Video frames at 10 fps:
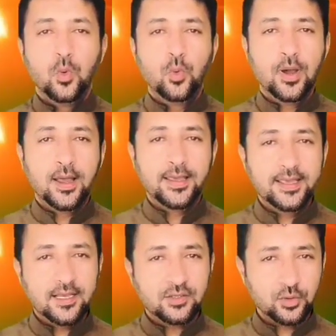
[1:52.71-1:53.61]

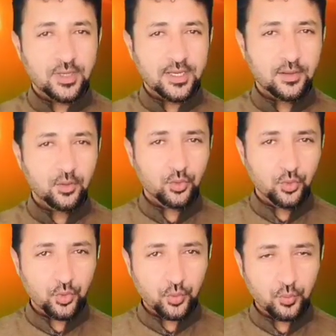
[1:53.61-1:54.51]
ويحصل على
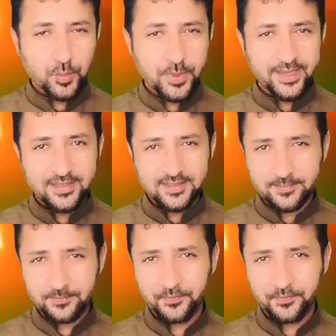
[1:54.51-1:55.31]
ذكور مميزة